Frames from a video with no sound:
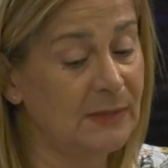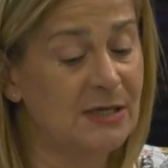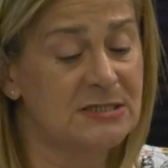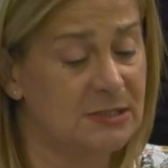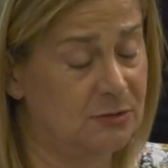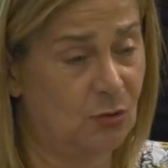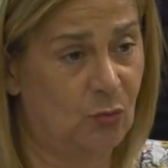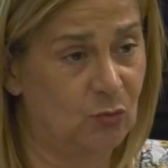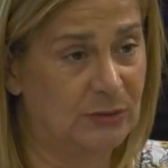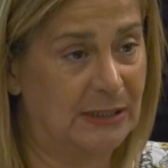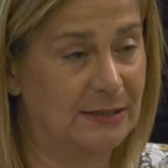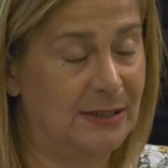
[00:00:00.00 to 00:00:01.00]
ha sido
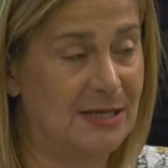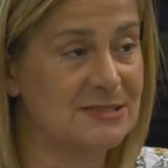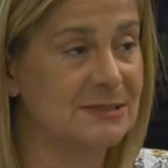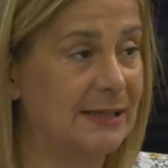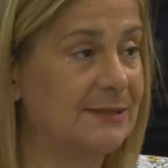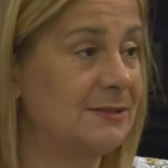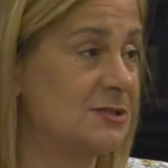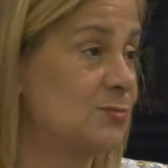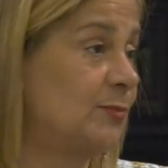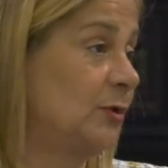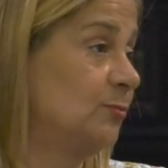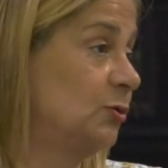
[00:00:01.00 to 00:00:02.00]
una de las grandes
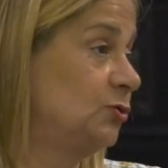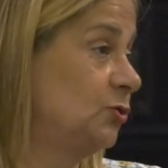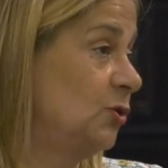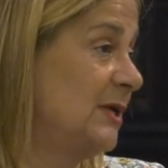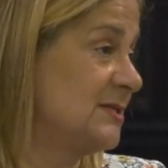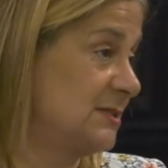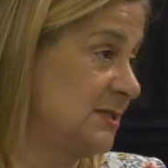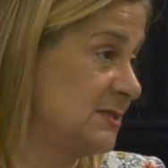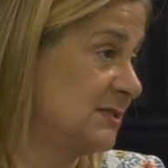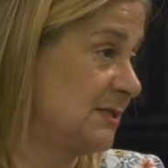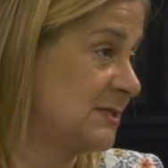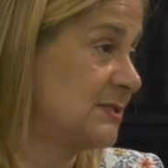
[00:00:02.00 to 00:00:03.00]
promotoras de
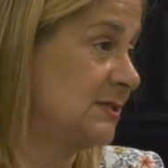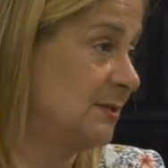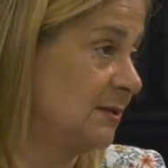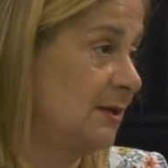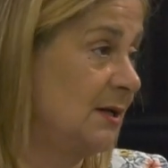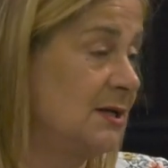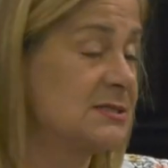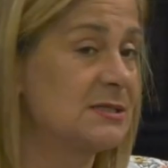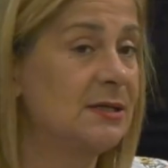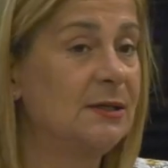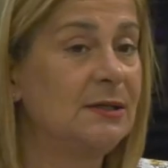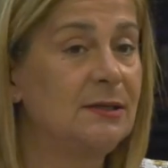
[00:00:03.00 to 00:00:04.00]
estas ideas
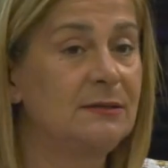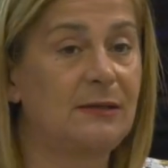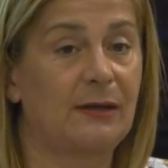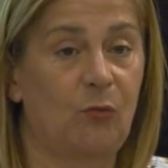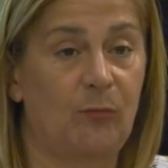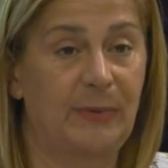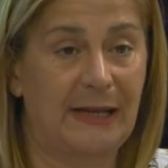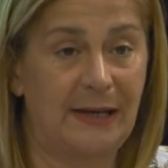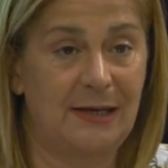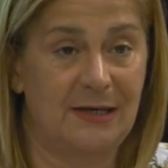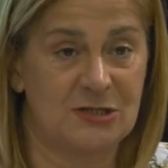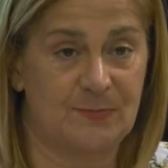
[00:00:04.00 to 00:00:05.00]
de
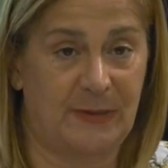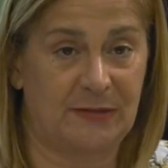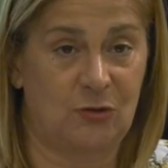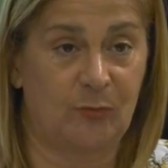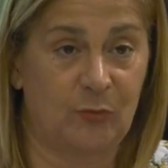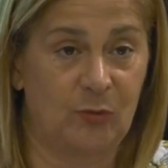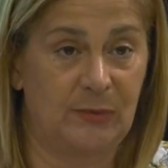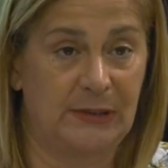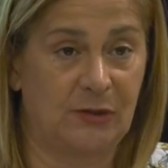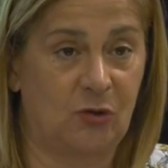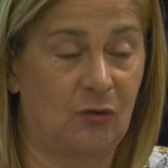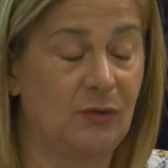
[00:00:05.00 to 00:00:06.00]
recuperar el espacio
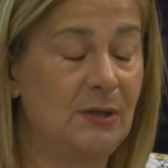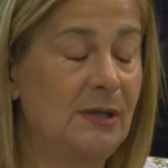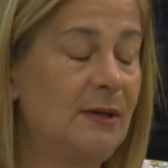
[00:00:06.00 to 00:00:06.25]
público